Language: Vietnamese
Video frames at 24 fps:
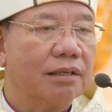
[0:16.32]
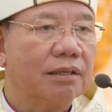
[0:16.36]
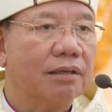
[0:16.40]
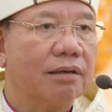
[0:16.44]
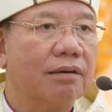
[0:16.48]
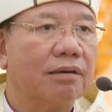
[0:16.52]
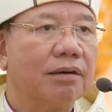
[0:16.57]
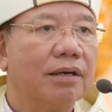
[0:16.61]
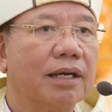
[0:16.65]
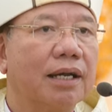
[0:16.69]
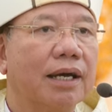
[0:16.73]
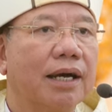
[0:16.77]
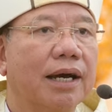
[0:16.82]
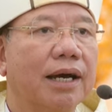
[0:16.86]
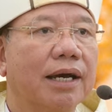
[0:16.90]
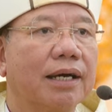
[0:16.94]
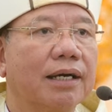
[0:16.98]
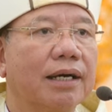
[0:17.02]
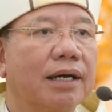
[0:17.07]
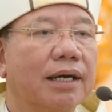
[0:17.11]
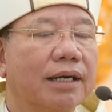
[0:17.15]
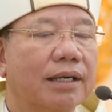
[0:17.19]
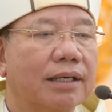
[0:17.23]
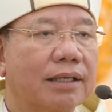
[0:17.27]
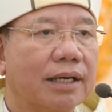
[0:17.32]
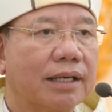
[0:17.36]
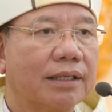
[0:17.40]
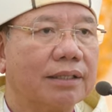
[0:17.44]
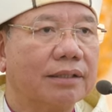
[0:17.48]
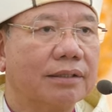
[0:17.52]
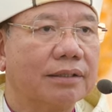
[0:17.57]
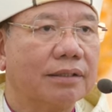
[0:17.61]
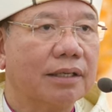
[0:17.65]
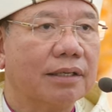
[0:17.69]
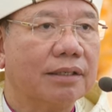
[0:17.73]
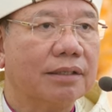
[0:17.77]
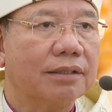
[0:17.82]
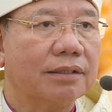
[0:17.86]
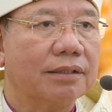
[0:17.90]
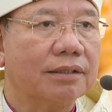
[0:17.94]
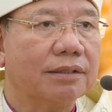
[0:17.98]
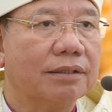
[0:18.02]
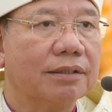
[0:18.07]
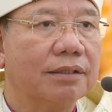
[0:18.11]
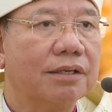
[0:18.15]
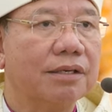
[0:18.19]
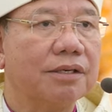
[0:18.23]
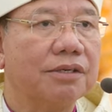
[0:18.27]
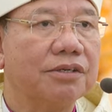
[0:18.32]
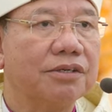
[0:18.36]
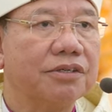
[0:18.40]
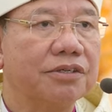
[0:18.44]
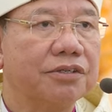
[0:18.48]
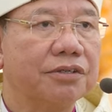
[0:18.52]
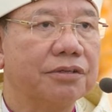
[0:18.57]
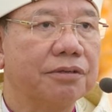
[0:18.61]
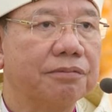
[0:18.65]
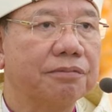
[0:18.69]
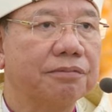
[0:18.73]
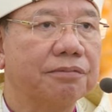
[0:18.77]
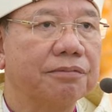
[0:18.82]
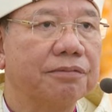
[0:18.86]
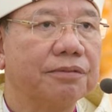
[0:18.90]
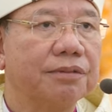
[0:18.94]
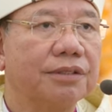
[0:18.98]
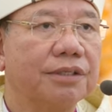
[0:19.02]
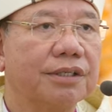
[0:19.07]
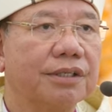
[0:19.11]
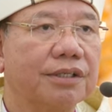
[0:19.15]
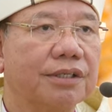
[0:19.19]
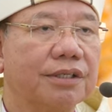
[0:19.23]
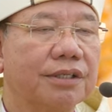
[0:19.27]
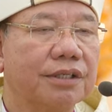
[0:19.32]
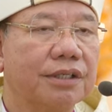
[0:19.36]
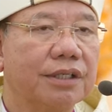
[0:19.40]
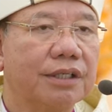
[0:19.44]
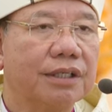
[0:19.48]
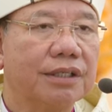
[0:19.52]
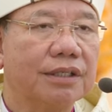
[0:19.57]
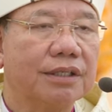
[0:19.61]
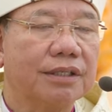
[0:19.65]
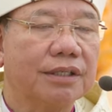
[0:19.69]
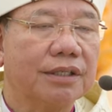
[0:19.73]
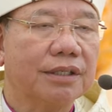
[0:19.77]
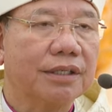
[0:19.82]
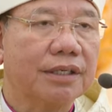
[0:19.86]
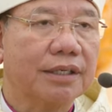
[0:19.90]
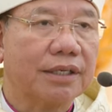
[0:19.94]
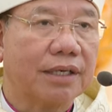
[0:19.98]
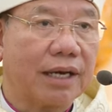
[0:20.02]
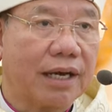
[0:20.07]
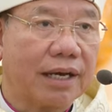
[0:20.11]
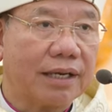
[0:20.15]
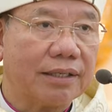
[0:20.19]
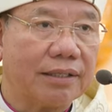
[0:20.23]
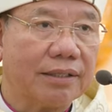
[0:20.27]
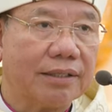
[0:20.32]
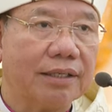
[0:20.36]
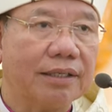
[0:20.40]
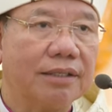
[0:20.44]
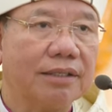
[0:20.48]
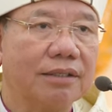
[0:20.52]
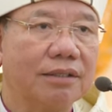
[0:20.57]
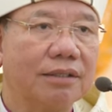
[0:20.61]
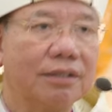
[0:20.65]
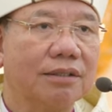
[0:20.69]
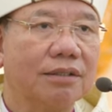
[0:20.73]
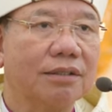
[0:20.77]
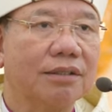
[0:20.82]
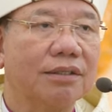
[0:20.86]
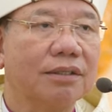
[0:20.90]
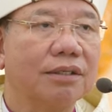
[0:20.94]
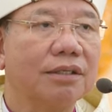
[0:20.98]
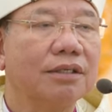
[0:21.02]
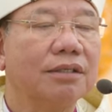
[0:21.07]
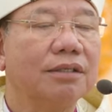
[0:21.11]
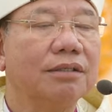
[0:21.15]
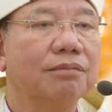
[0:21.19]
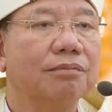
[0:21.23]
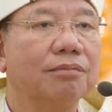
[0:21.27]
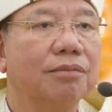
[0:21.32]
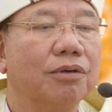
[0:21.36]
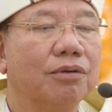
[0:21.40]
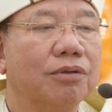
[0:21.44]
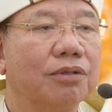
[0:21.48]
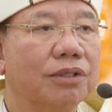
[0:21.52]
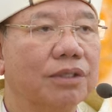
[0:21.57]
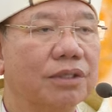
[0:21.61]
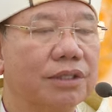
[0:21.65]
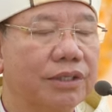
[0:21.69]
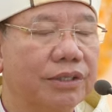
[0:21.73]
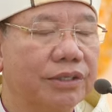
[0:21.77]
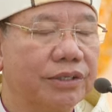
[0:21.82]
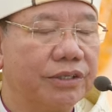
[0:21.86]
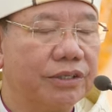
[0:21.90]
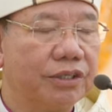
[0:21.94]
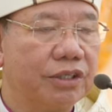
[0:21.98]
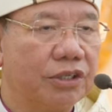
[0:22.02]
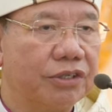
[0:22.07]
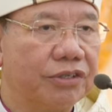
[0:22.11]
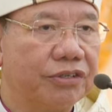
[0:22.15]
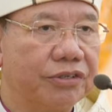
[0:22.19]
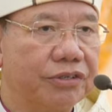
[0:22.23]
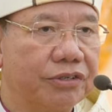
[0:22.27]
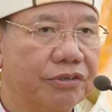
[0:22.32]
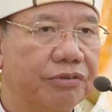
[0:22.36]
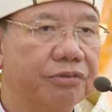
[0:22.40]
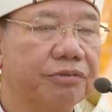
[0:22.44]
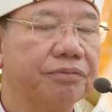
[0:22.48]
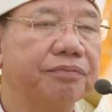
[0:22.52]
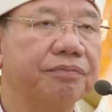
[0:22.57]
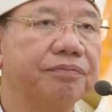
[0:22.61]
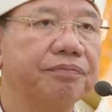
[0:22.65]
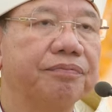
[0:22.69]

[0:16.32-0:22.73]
đó là canh tân đời sống đức tin cá nhân nơi mỗi người tín hữu